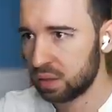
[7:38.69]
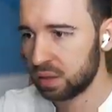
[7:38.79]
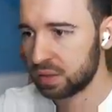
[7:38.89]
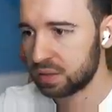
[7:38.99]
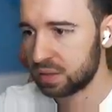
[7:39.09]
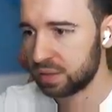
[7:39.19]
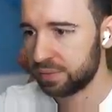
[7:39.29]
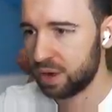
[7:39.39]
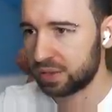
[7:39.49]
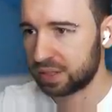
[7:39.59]

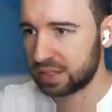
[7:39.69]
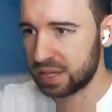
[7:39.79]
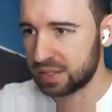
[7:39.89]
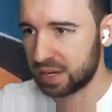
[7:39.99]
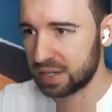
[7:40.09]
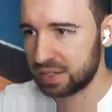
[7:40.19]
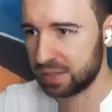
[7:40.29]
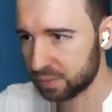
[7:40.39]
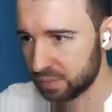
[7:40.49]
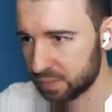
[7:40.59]
Вот ты где,
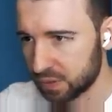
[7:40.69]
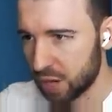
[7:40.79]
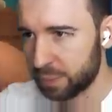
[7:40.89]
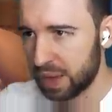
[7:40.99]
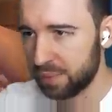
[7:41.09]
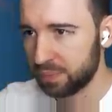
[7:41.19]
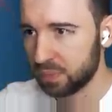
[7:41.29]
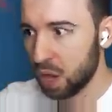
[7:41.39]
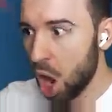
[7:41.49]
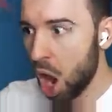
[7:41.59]
здрасте. Опа.
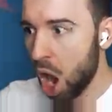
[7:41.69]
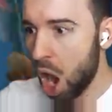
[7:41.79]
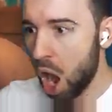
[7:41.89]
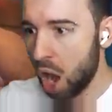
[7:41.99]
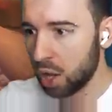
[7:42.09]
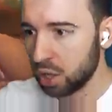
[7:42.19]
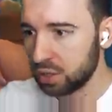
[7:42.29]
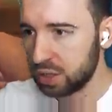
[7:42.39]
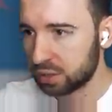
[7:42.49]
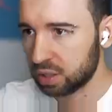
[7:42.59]
А,
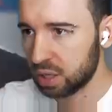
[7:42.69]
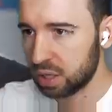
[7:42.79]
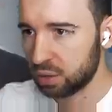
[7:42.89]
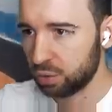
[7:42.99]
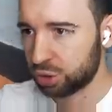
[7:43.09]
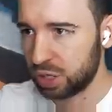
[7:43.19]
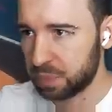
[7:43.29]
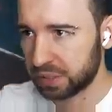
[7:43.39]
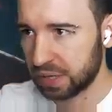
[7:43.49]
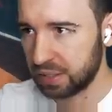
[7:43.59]
нет, лучше не
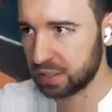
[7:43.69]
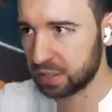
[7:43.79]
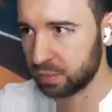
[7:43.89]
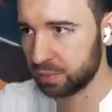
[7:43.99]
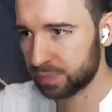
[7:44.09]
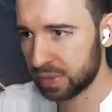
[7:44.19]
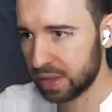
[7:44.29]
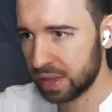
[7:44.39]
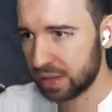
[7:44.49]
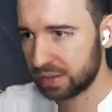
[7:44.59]
подходить к нему.
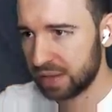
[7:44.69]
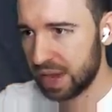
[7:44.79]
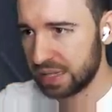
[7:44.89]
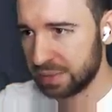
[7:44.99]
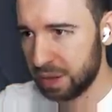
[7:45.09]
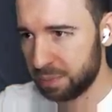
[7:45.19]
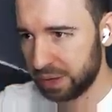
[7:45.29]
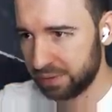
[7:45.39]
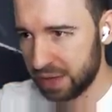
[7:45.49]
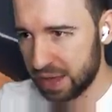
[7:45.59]
Да, и тебе
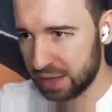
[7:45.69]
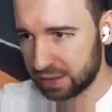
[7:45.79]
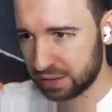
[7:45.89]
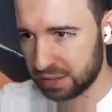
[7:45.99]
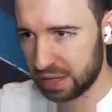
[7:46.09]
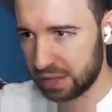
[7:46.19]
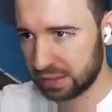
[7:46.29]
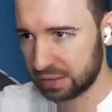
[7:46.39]
привет. А.